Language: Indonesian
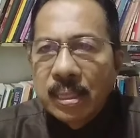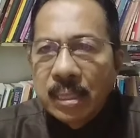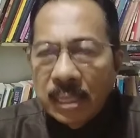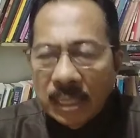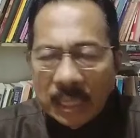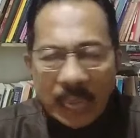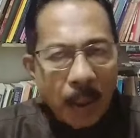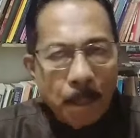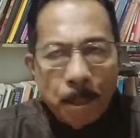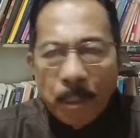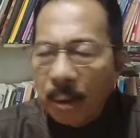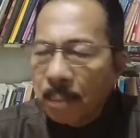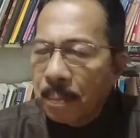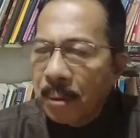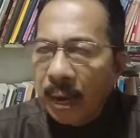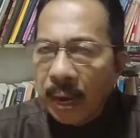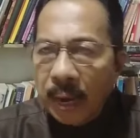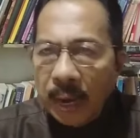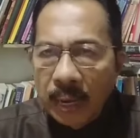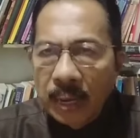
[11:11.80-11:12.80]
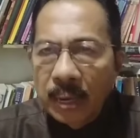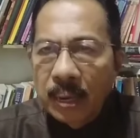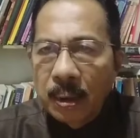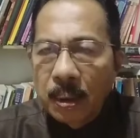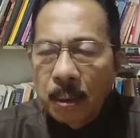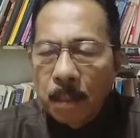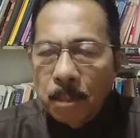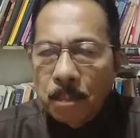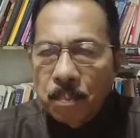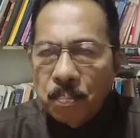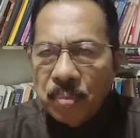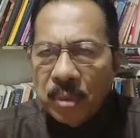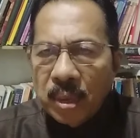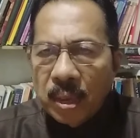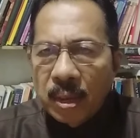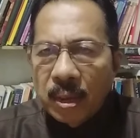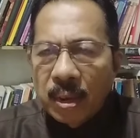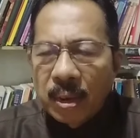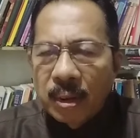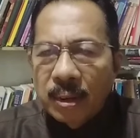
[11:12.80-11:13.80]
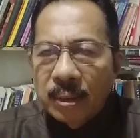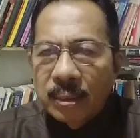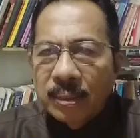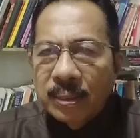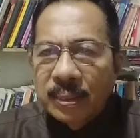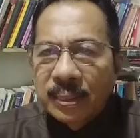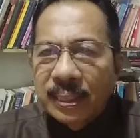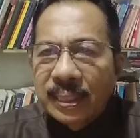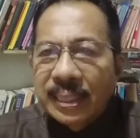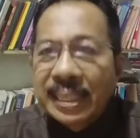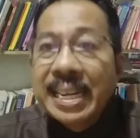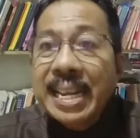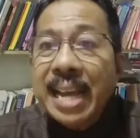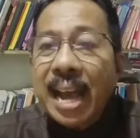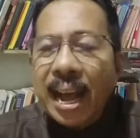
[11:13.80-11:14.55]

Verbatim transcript: sahabat BN, di